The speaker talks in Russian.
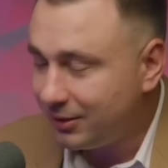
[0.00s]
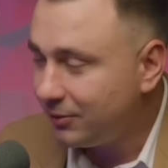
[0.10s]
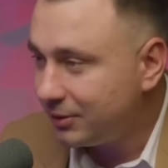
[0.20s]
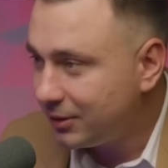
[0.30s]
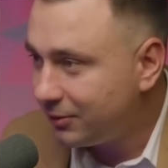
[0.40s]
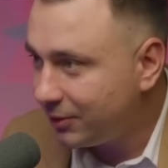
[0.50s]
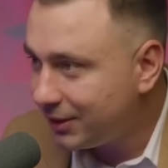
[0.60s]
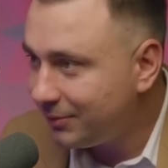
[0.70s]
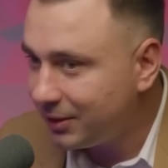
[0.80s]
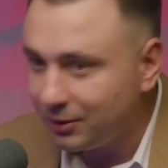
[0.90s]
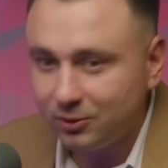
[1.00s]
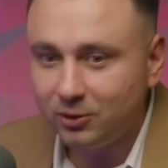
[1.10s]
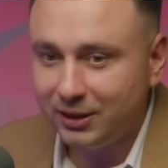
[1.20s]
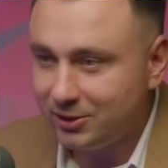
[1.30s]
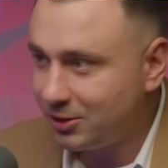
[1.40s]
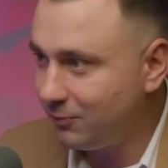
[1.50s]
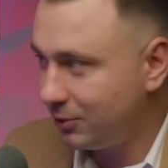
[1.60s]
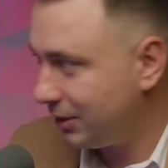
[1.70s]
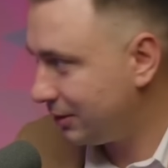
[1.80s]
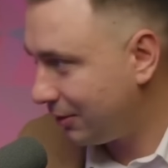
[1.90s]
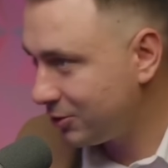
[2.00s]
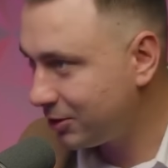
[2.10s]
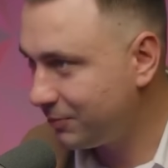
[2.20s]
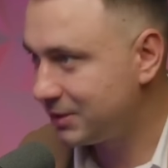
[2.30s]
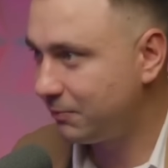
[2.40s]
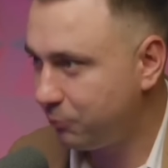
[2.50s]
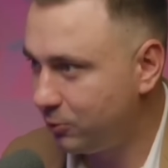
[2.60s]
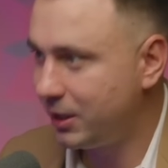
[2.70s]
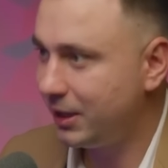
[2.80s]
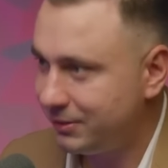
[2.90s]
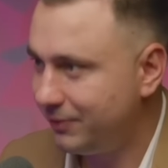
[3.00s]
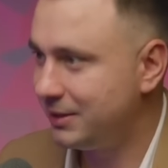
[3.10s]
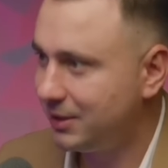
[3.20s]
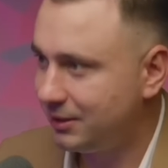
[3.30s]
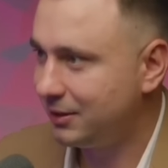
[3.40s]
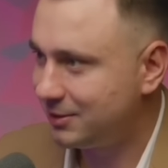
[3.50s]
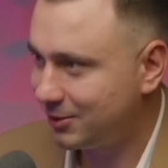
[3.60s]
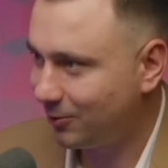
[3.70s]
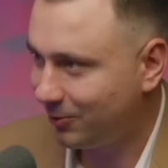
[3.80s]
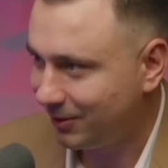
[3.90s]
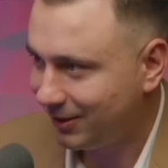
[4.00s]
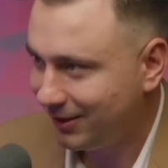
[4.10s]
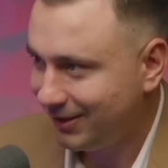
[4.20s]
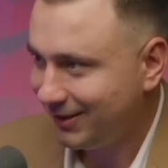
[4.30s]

Так, э, так вот именно, но для чего? Для того, чтобы запугать весь этот строй.